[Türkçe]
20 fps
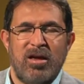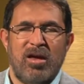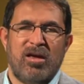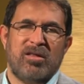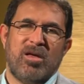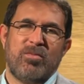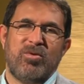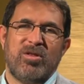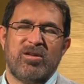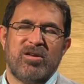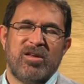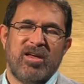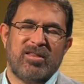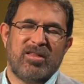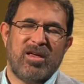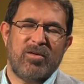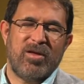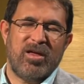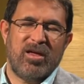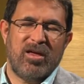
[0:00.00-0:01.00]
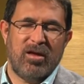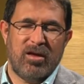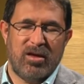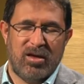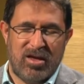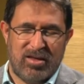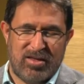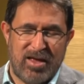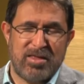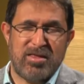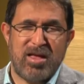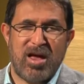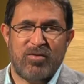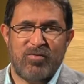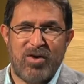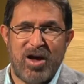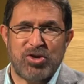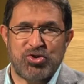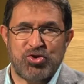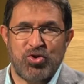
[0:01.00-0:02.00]
edebilir ede, e, edenler
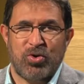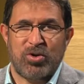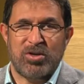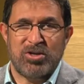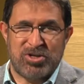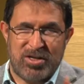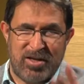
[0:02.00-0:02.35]
var çok.